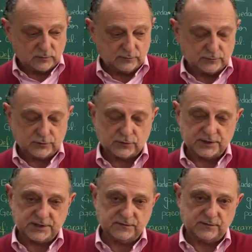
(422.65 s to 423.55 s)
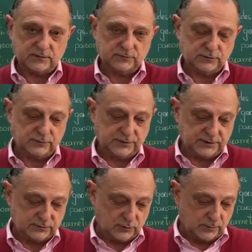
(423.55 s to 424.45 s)
como funções que vão
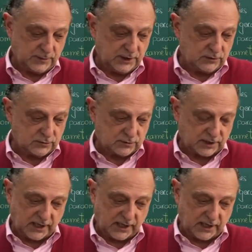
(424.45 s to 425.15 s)
do domínio